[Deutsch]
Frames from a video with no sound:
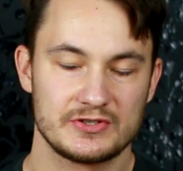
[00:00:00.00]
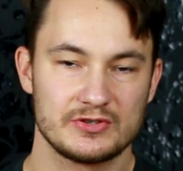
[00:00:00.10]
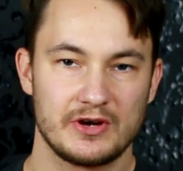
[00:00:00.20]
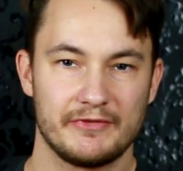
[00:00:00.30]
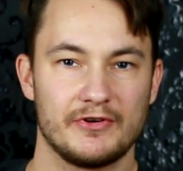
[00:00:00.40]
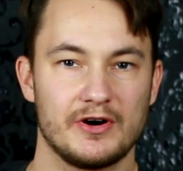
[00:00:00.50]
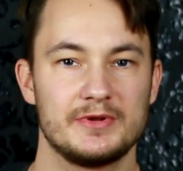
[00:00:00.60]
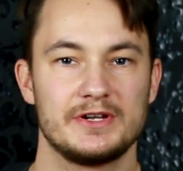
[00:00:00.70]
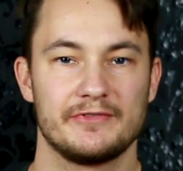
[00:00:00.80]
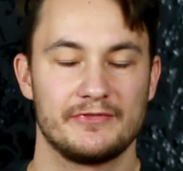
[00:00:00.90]
es sogar
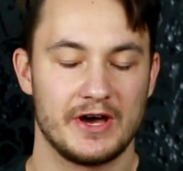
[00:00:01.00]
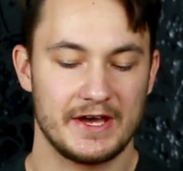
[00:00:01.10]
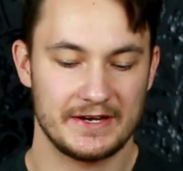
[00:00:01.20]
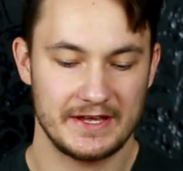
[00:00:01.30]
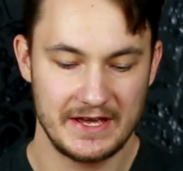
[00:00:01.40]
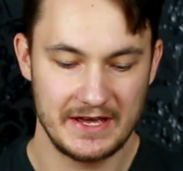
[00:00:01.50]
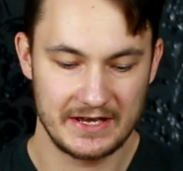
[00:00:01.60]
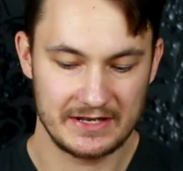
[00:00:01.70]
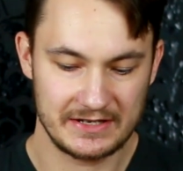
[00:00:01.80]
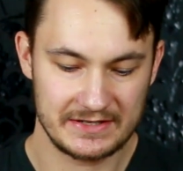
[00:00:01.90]
Vorbilder für einen.
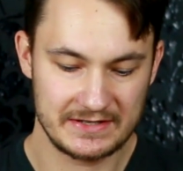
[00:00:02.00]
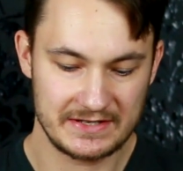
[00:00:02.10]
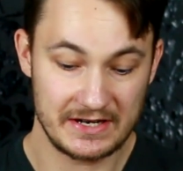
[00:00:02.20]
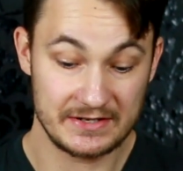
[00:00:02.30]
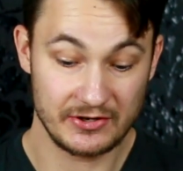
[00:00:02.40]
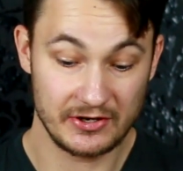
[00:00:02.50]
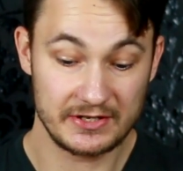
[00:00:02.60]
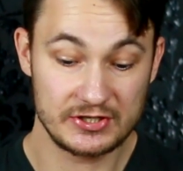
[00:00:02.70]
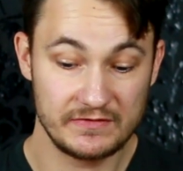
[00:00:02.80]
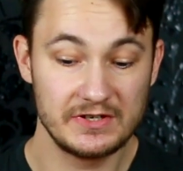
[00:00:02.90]
Äh, das ist alles
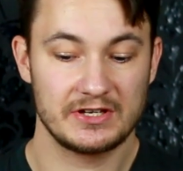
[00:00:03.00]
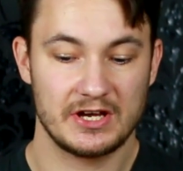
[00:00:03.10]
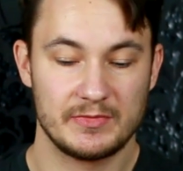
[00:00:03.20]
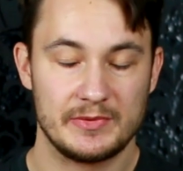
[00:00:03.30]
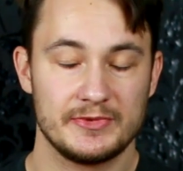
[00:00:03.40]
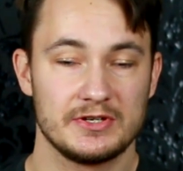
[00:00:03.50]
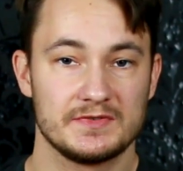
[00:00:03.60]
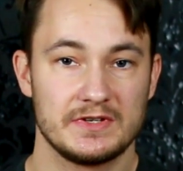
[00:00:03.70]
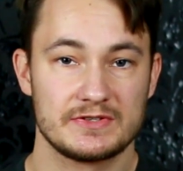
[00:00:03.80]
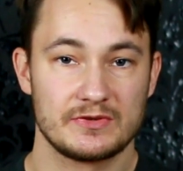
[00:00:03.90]
deutlich schwieriger bei mir
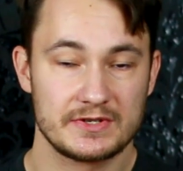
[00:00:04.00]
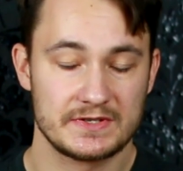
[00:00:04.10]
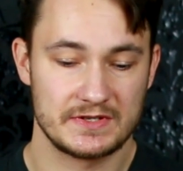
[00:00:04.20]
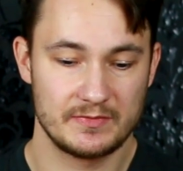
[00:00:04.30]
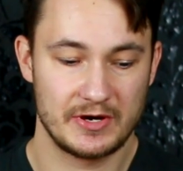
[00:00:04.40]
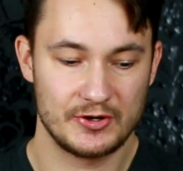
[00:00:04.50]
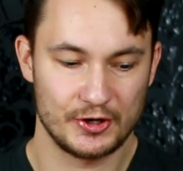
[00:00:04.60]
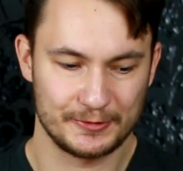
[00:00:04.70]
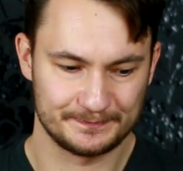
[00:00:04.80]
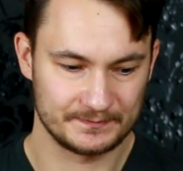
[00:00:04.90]
gewesen und es ist immer
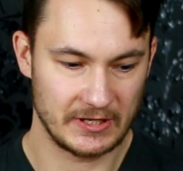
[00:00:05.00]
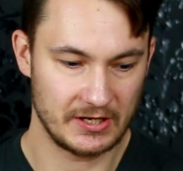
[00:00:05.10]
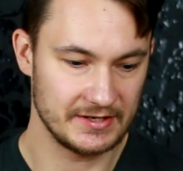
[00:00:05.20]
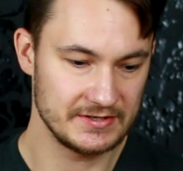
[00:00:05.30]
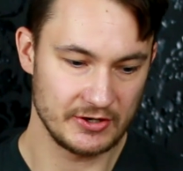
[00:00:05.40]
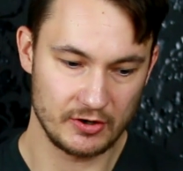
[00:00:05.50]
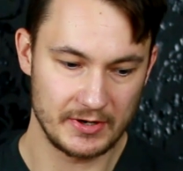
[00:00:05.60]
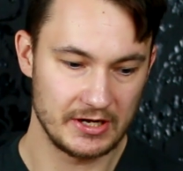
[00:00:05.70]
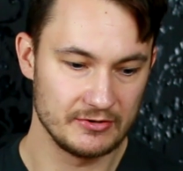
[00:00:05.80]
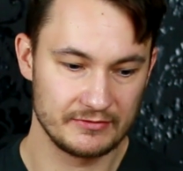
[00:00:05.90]
noch, da kann ich auch
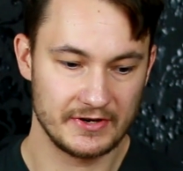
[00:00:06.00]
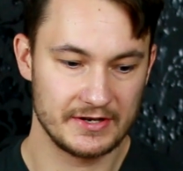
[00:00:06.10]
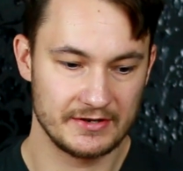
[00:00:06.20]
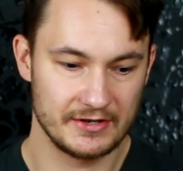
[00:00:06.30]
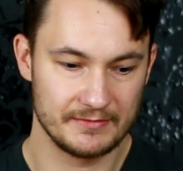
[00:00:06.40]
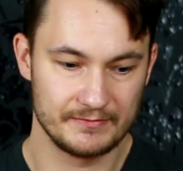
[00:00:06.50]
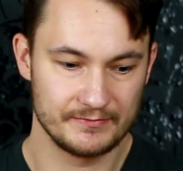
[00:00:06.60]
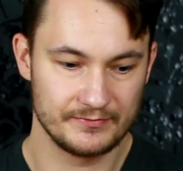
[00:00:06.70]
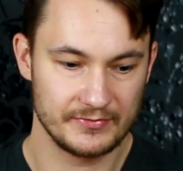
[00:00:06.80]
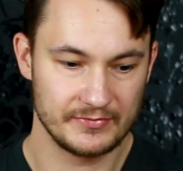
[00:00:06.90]
mal irgendwann... Ähm,
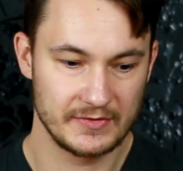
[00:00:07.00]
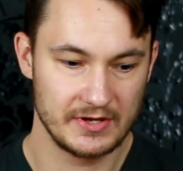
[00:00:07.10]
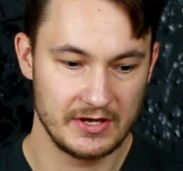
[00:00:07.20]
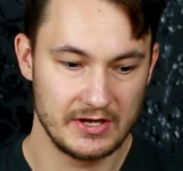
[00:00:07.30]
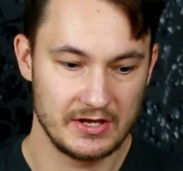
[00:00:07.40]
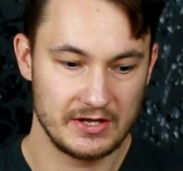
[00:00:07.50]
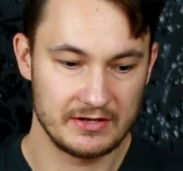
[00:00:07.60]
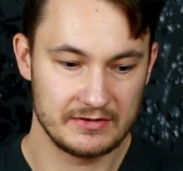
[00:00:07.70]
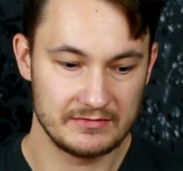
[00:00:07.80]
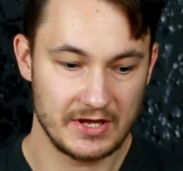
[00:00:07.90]

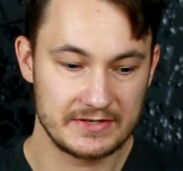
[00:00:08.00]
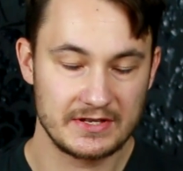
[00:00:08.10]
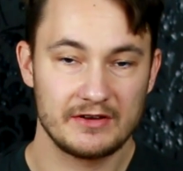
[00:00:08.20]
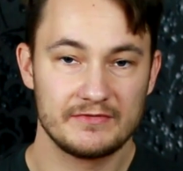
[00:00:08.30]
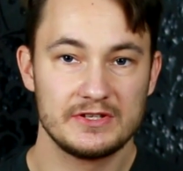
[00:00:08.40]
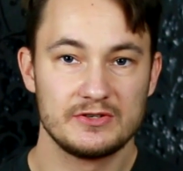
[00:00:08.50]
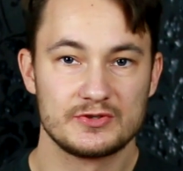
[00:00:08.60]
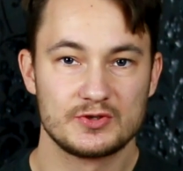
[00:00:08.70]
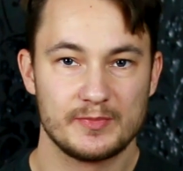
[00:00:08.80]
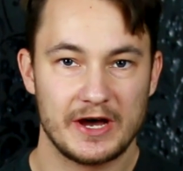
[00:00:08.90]
ein extra Video
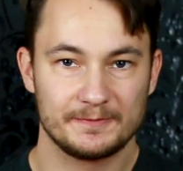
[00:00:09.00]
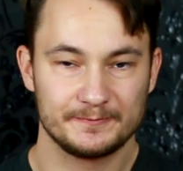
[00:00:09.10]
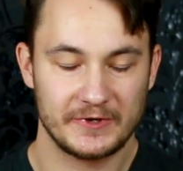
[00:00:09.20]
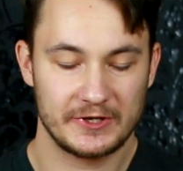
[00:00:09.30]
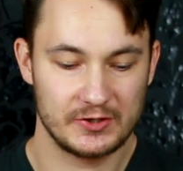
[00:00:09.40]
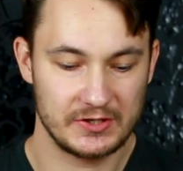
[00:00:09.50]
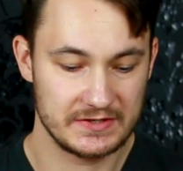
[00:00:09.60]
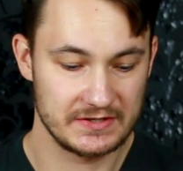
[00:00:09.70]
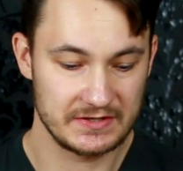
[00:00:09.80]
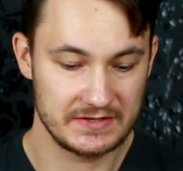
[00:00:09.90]
zu machen, wenn euch das
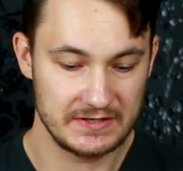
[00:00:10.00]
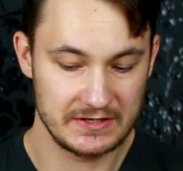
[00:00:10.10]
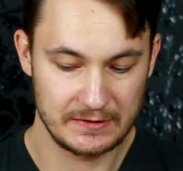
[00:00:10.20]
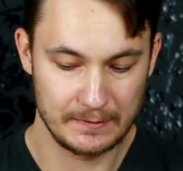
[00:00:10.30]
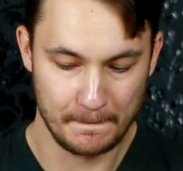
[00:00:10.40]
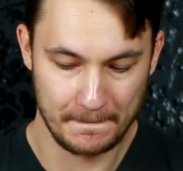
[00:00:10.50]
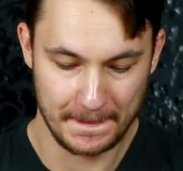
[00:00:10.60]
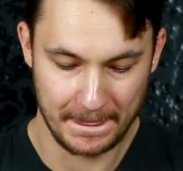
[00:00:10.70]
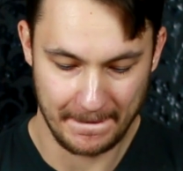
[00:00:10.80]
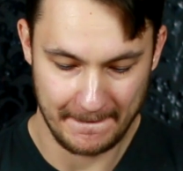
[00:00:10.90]
interessiert.
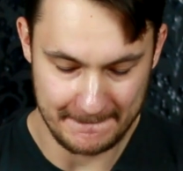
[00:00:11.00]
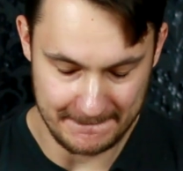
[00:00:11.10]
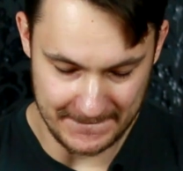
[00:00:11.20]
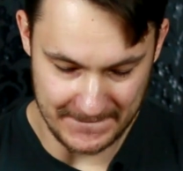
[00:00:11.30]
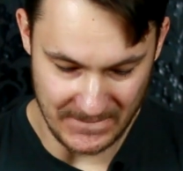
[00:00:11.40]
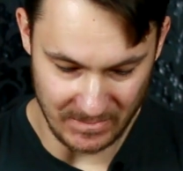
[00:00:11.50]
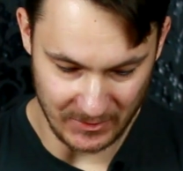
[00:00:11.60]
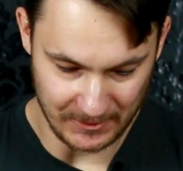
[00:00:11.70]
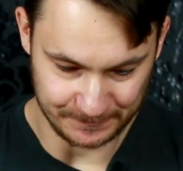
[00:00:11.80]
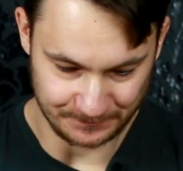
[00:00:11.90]
Mm,
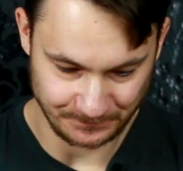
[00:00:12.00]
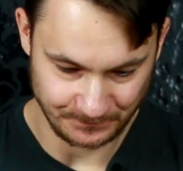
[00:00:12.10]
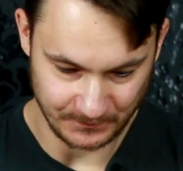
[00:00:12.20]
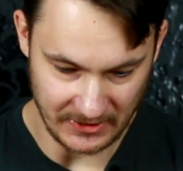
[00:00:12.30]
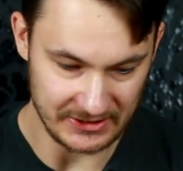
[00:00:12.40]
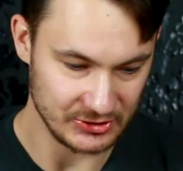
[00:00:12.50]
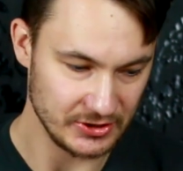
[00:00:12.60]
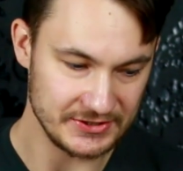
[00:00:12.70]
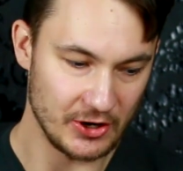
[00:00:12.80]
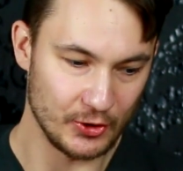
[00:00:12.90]
hat
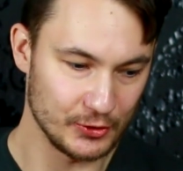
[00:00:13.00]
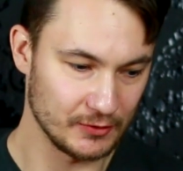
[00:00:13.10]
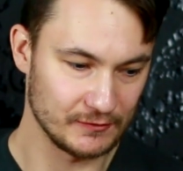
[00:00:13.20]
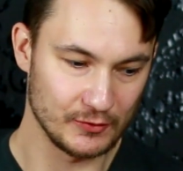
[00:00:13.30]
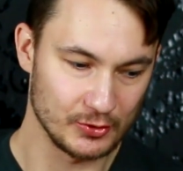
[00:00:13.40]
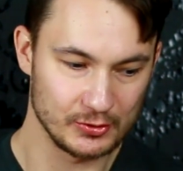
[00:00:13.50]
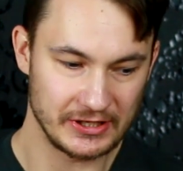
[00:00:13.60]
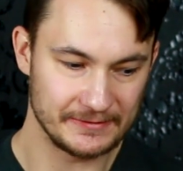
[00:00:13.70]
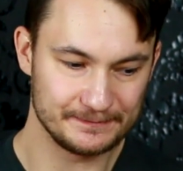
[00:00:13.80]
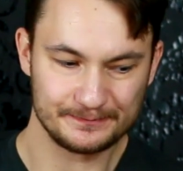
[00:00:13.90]
natürlich auch irgendwo
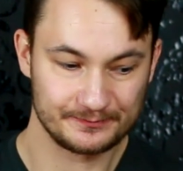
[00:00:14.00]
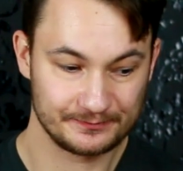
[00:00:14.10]
dann